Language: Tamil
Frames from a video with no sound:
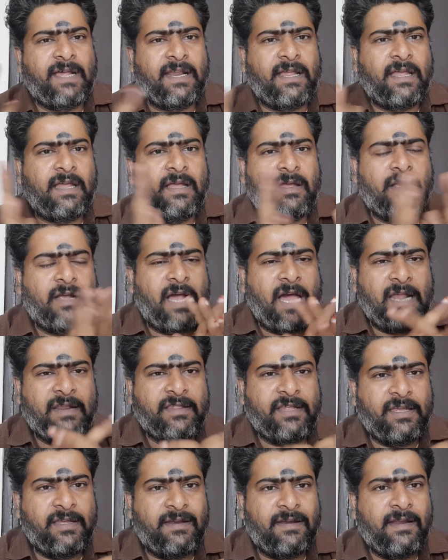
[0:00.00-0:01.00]
வேறு
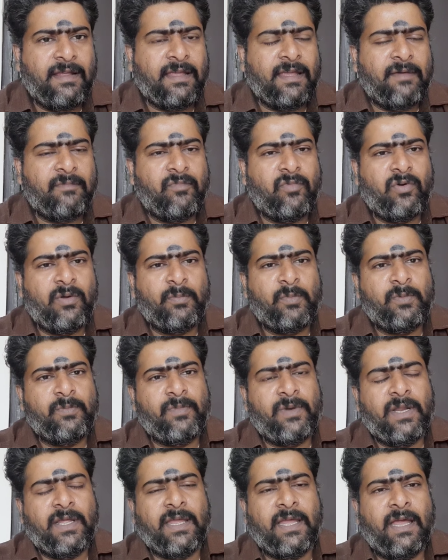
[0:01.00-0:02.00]
கார்த்திகையும் இல்லைங்க
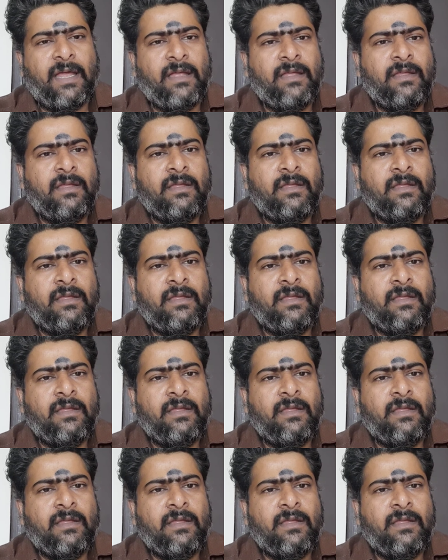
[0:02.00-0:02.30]
மூணமும் இல்லைங்க